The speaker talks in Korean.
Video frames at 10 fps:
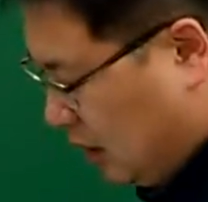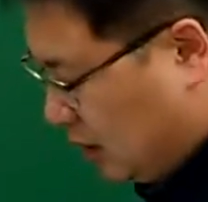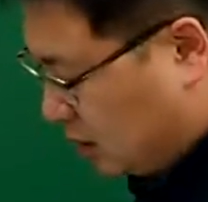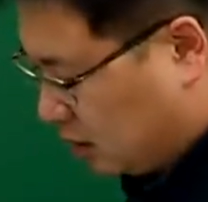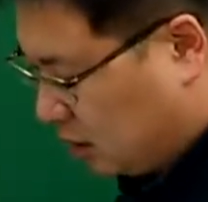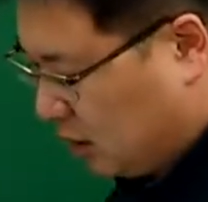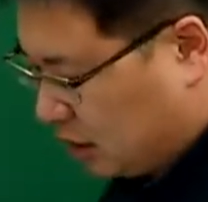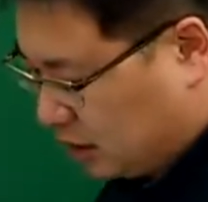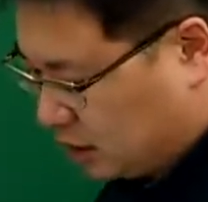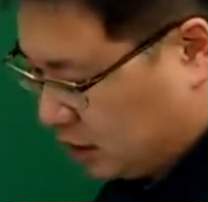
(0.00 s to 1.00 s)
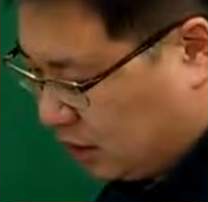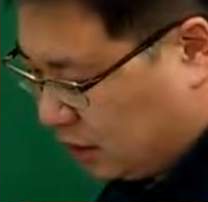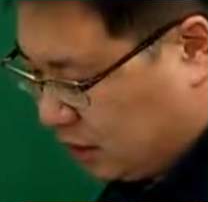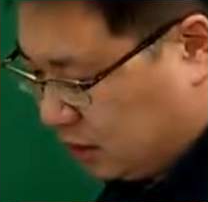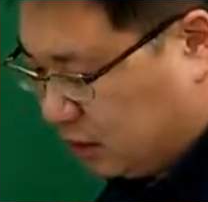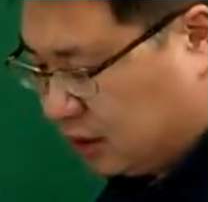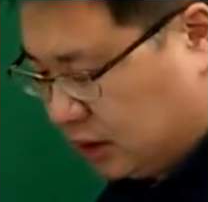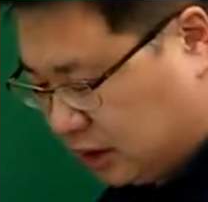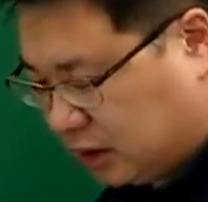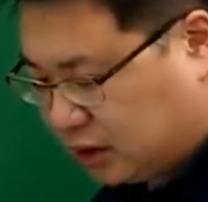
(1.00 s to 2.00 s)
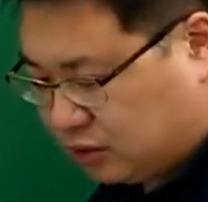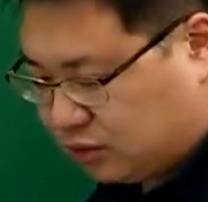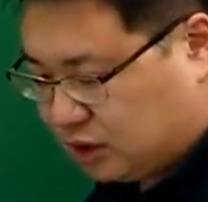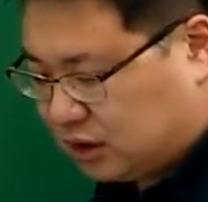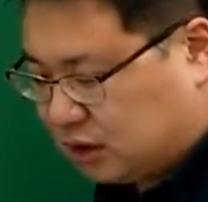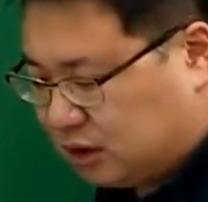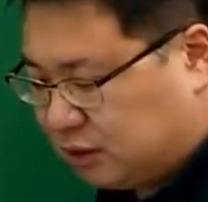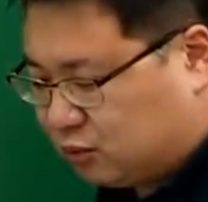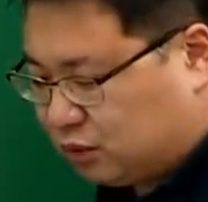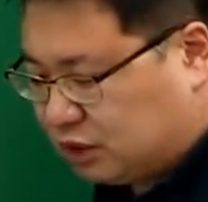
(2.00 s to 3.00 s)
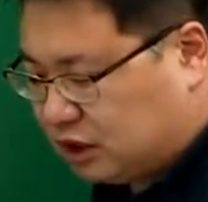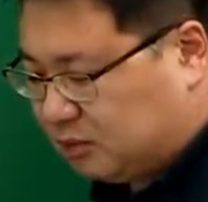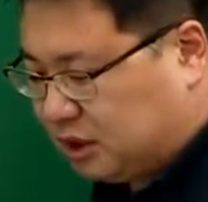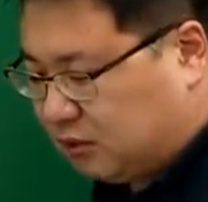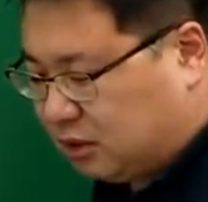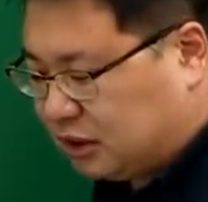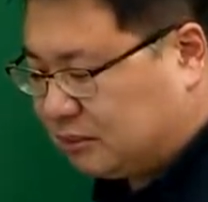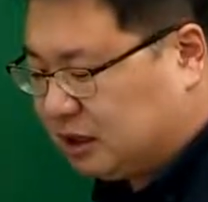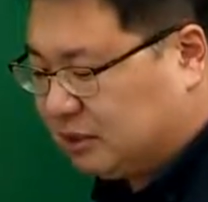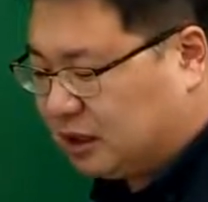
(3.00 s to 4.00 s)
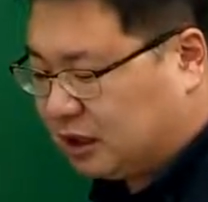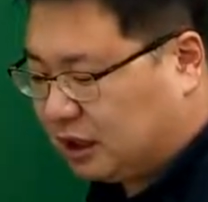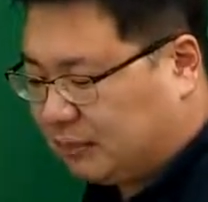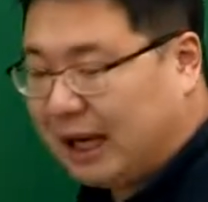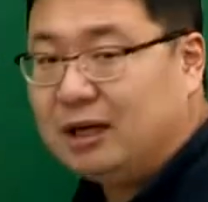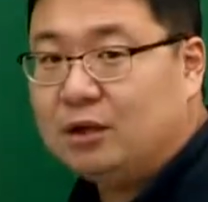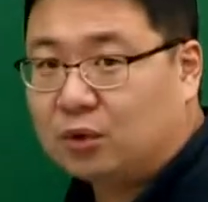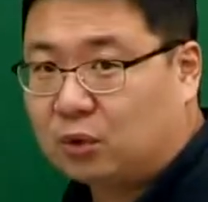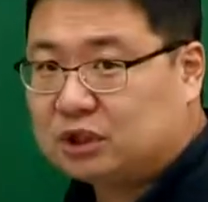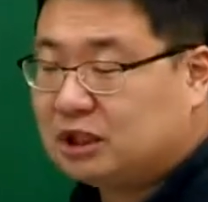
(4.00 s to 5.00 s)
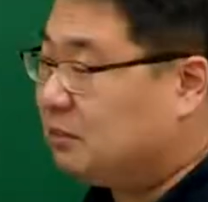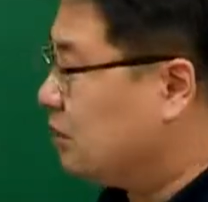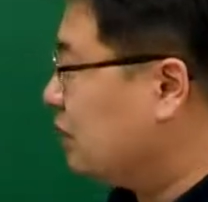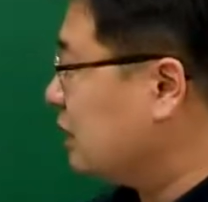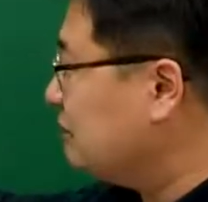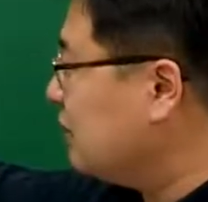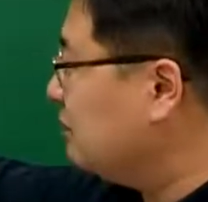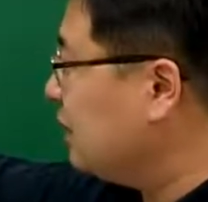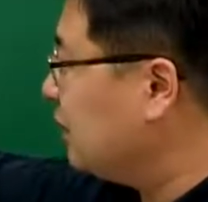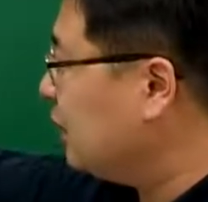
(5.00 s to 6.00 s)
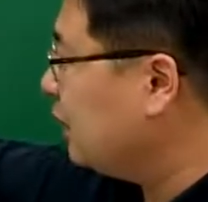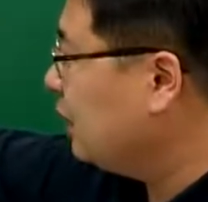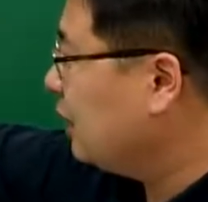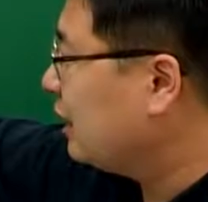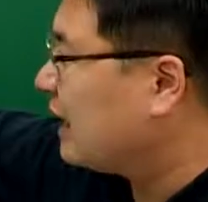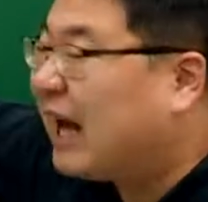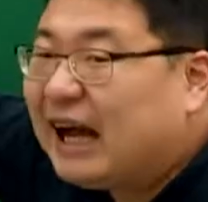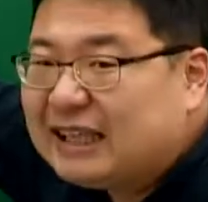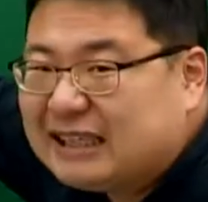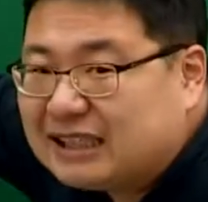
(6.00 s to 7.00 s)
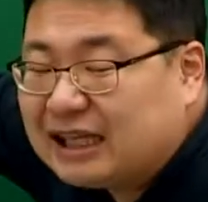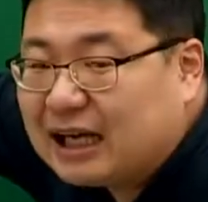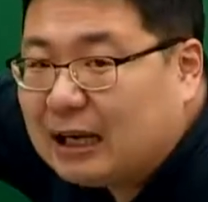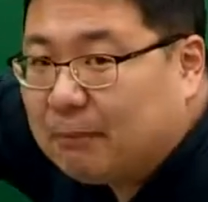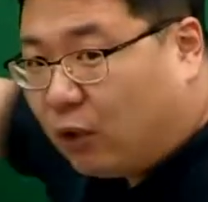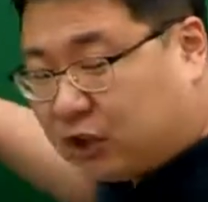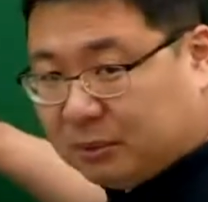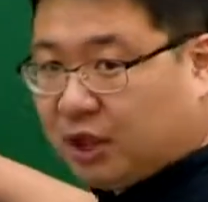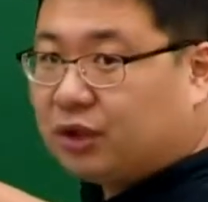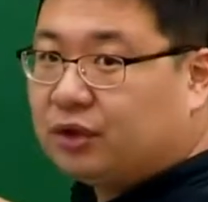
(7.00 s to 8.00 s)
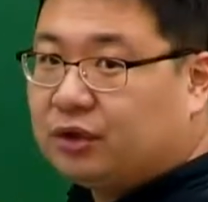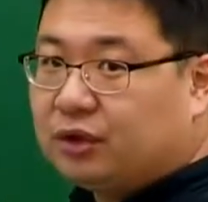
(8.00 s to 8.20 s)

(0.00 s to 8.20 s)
그래서 2001년 1월 1일에 출생한 자는 19년 12월 31일에 만료로, 12월 31일이 다 지나가 버리면,